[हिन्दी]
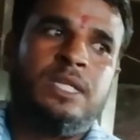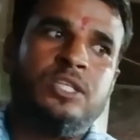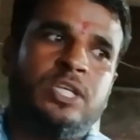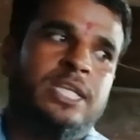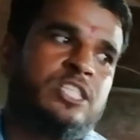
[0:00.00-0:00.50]

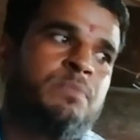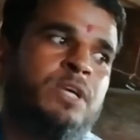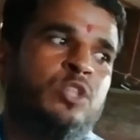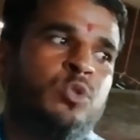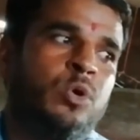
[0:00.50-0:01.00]
नहीं सर
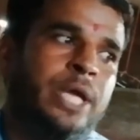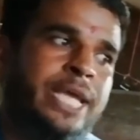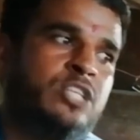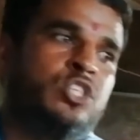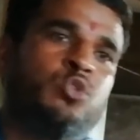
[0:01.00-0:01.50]
इसमें तो
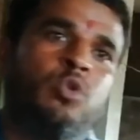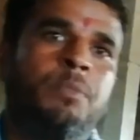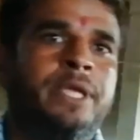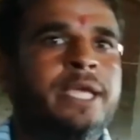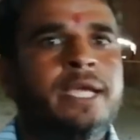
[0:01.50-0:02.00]
एक से दो
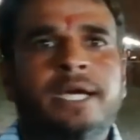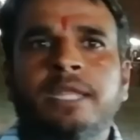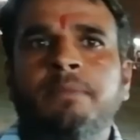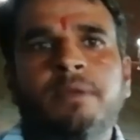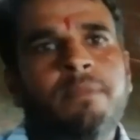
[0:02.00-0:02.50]
बीघे के
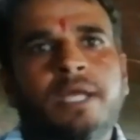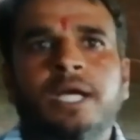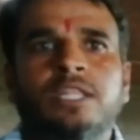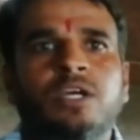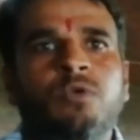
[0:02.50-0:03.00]
करीबन मैं
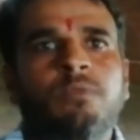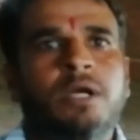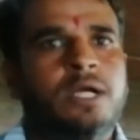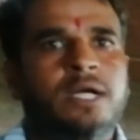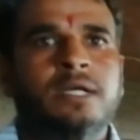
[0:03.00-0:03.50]
लगाता हूँ
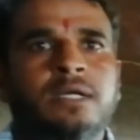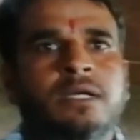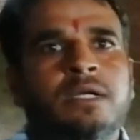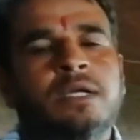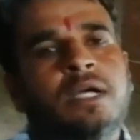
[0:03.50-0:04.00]
मक्का पूरा
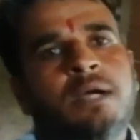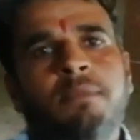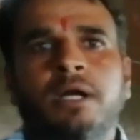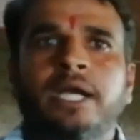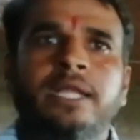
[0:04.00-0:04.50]
मक्का हाँ,
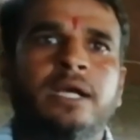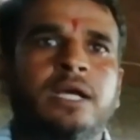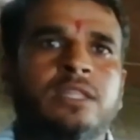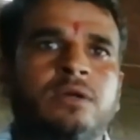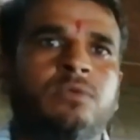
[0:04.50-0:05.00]
लगाता
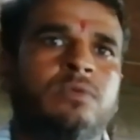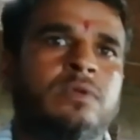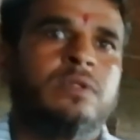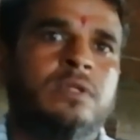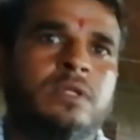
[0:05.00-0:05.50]
हूँ मक्का के
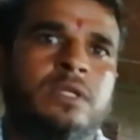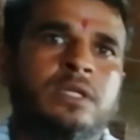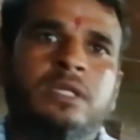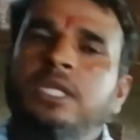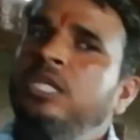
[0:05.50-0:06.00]
सिवाय दूसरा
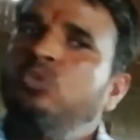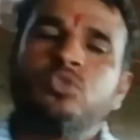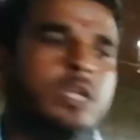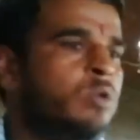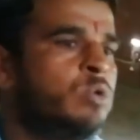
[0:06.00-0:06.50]
कोई सा
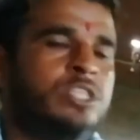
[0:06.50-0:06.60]
चारा नहीं